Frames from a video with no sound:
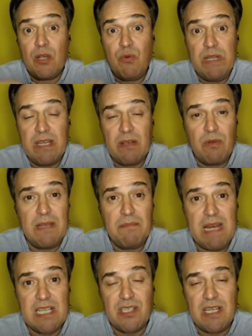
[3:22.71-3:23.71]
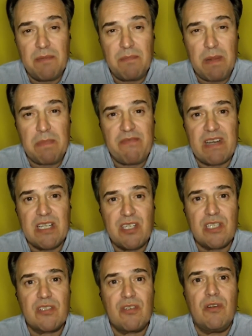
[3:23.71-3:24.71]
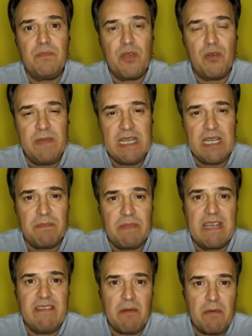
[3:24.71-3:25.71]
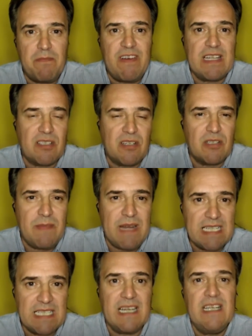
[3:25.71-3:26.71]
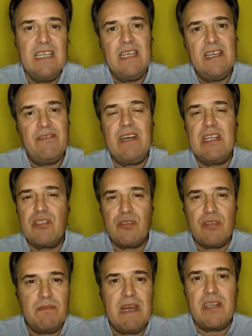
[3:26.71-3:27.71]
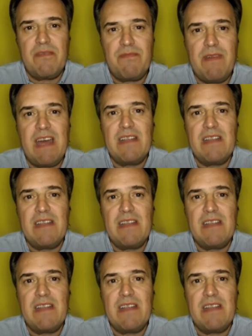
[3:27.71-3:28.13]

Quindi quell'immagine di Papa Francesco col piumino, perché avevamo fatto la domanda, faccio un'immagine